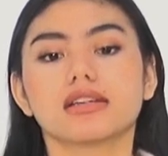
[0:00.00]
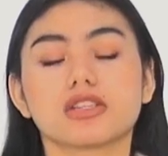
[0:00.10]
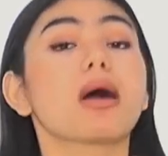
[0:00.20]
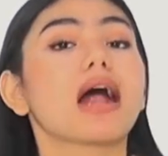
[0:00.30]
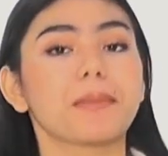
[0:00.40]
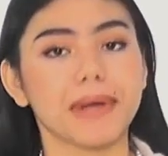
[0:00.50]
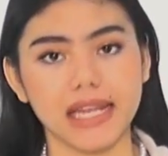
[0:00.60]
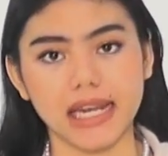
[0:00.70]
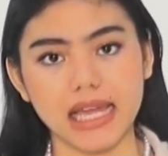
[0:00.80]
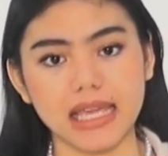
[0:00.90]
coba kalian
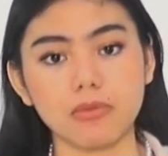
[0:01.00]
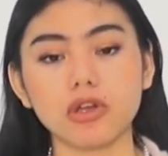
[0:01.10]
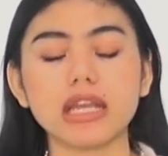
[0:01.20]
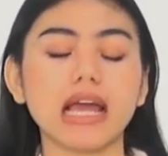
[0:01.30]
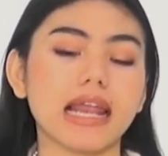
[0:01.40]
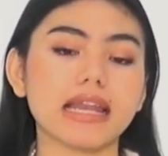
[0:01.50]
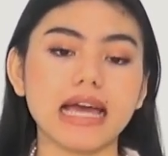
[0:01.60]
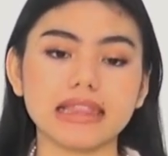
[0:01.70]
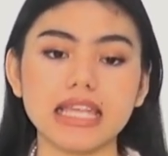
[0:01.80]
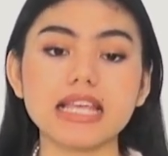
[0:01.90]
pikirin lagi mungkin kalian
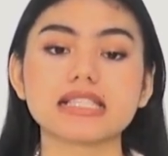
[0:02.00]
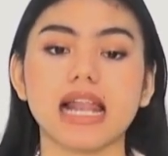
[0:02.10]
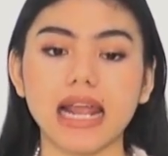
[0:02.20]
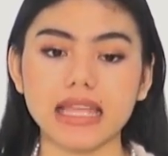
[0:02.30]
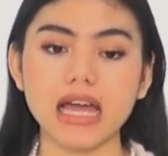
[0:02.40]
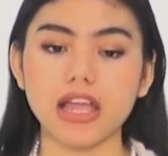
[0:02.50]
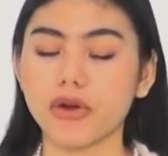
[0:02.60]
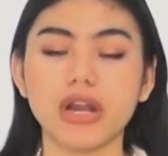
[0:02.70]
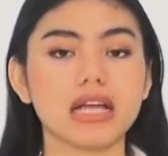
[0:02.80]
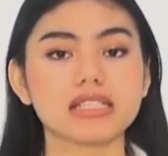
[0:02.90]
ganti di celananya ya
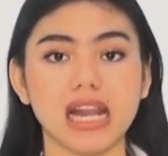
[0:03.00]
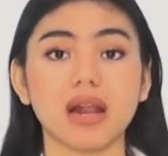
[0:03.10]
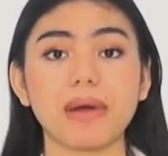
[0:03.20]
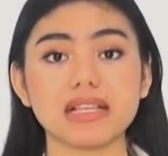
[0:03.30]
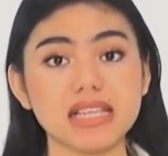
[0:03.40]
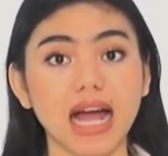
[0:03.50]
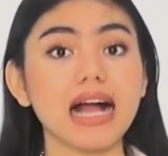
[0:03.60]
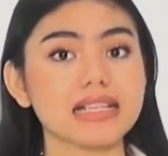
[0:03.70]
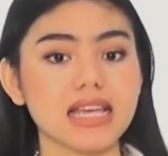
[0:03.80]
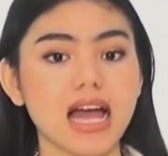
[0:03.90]
udah celana panjang
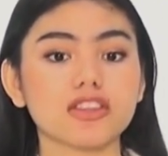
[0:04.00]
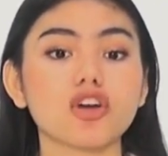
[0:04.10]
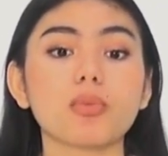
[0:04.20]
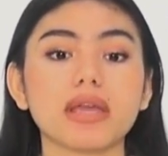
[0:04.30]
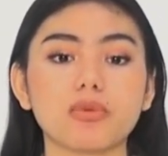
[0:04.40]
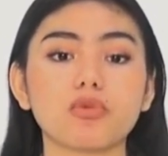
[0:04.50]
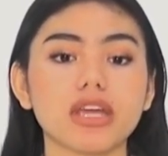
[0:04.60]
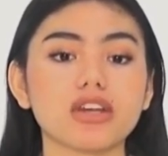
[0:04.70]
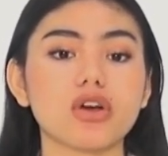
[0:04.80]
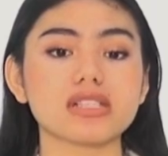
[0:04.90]
aja atau
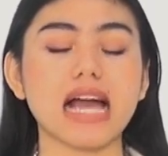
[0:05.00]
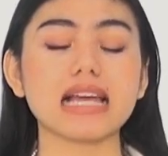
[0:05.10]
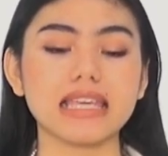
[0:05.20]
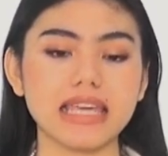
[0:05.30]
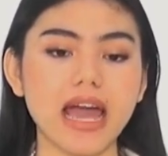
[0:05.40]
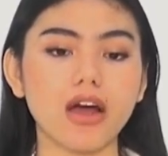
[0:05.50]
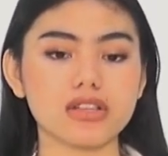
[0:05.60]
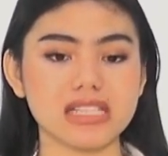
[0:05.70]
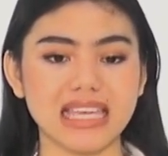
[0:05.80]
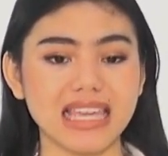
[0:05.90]
mungkin kos kakinya
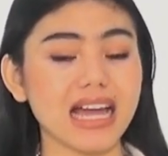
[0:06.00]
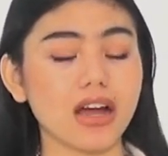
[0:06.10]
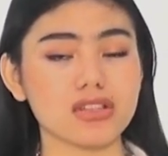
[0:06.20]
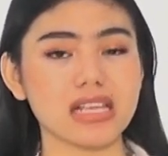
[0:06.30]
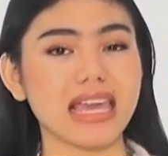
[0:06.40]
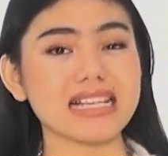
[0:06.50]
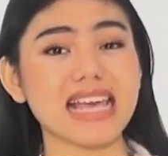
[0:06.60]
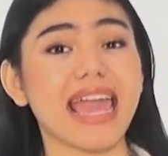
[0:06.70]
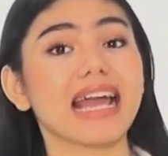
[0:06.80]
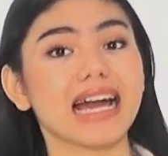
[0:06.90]
kos kakinya kos kaki yang
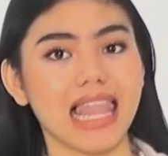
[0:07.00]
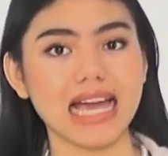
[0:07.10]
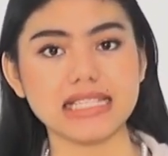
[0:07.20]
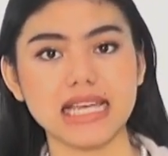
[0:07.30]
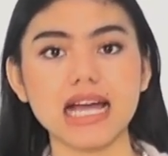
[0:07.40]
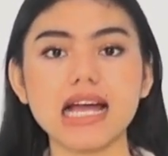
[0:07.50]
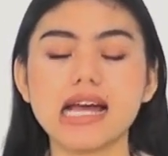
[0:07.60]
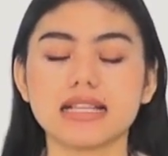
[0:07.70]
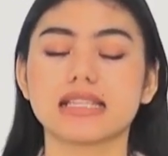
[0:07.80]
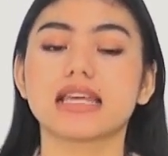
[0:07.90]
seengkel aja
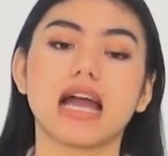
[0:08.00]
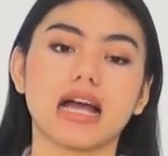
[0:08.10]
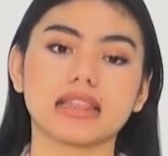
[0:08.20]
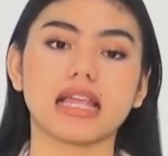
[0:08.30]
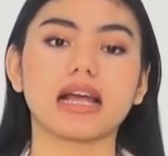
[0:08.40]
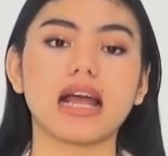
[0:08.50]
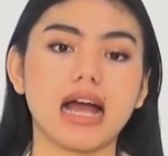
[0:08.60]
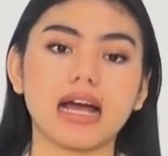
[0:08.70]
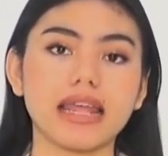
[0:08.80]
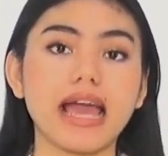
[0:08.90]
jadi nggak
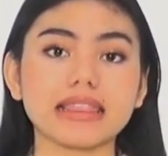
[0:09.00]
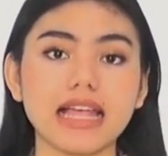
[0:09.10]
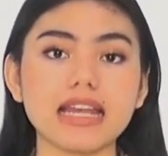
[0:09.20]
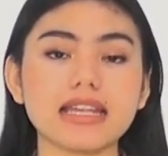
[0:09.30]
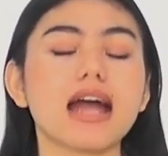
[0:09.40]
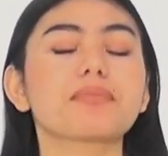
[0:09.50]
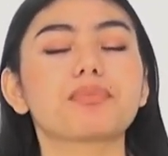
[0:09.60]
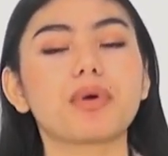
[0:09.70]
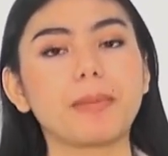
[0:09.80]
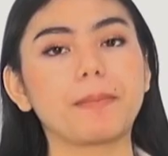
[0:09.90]
nggak kelihatan dan
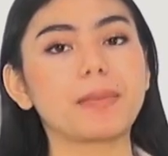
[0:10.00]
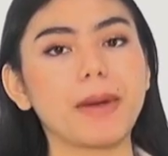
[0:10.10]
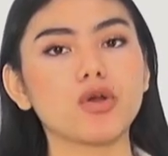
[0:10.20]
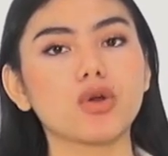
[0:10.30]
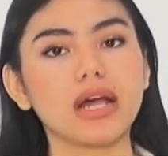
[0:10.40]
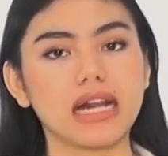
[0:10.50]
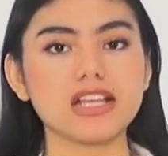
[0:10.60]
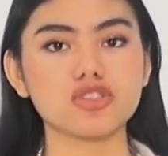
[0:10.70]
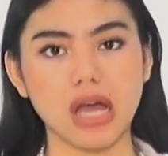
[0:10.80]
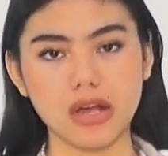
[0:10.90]
perpaduan
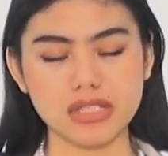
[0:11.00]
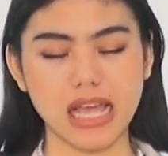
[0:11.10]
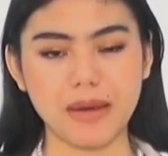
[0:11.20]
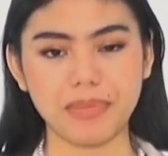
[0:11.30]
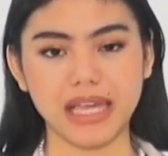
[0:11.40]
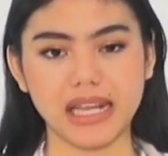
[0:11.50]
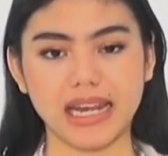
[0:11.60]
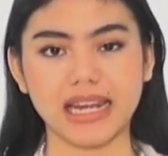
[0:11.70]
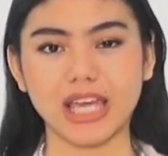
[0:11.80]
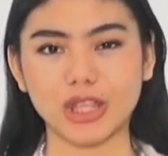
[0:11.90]
warnanya juga harus kalian
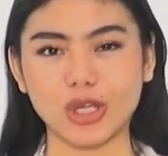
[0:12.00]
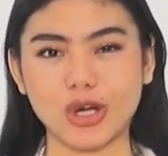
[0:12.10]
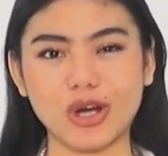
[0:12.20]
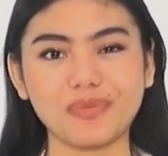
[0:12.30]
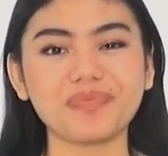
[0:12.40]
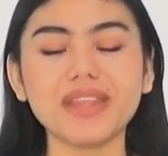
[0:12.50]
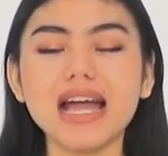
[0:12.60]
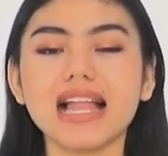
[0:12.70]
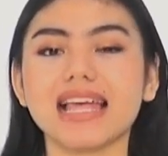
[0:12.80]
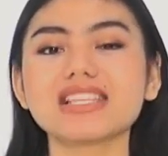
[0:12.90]
pikirin gitu
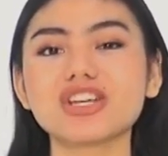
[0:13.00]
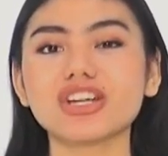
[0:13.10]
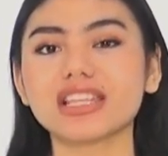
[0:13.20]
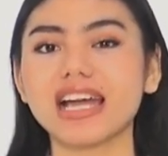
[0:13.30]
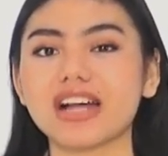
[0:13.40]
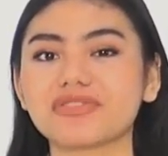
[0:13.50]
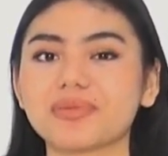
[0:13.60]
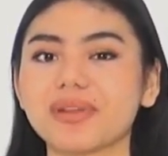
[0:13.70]
Lanjut ke outfit